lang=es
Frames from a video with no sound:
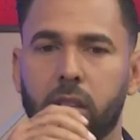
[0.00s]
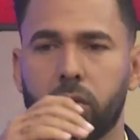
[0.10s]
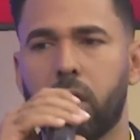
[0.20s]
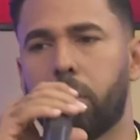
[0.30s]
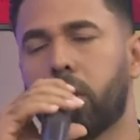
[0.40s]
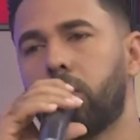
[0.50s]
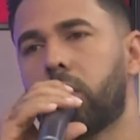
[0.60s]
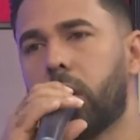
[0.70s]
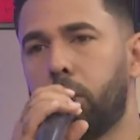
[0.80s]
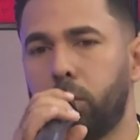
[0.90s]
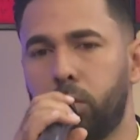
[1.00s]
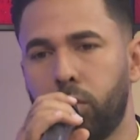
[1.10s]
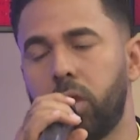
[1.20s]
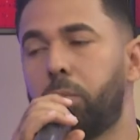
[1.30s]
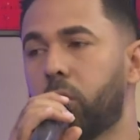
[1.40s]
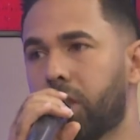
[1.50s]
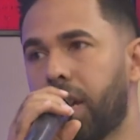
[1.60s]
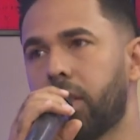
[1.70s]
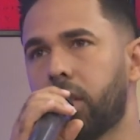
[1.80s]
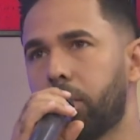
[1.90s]
es una pregunta muy
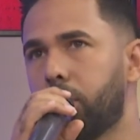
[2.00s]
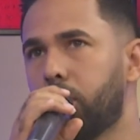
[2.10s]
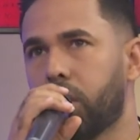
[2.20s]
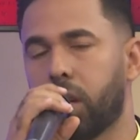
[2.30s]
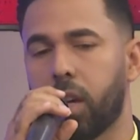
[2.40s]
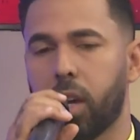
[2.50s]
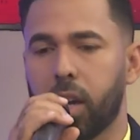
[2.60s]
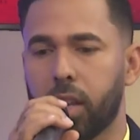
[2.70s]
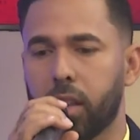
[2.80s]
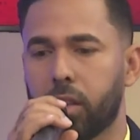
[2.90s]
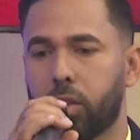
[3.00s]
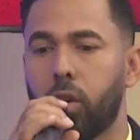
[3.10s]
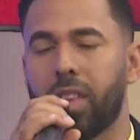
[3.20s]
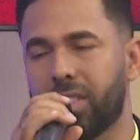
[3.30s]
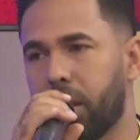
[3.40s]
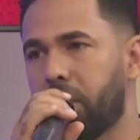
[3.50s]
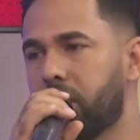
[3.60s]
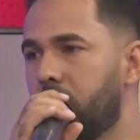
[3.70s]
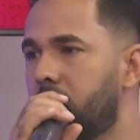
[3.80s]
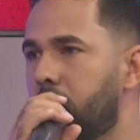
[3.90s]
importante porque todas las
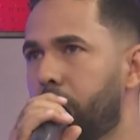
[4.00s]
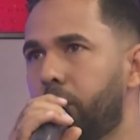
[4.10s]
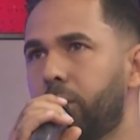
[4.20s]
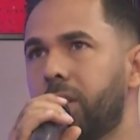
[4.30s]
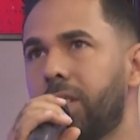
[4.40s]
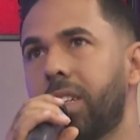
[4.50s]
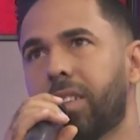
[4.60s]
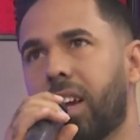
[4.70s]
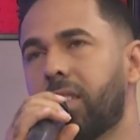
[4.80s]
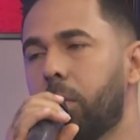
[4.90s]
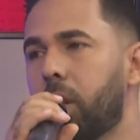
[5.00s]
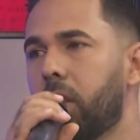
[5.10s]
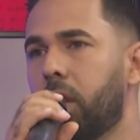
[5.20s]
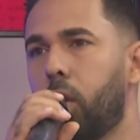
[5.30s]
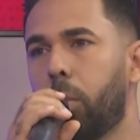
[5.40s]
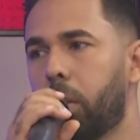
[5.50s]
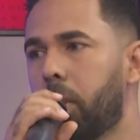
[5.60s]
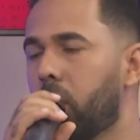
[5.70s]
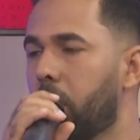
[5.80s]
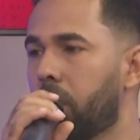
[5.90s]
pacientes, por no decir escasamente, lo
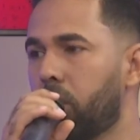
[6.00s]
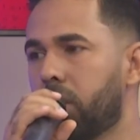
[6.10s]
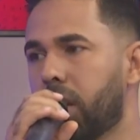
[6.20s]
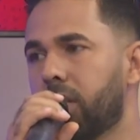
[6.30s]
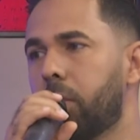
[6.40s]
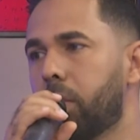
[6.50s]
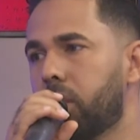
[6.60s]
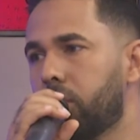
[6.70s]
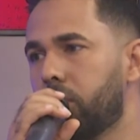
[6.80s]
primero que preguntan es el precio.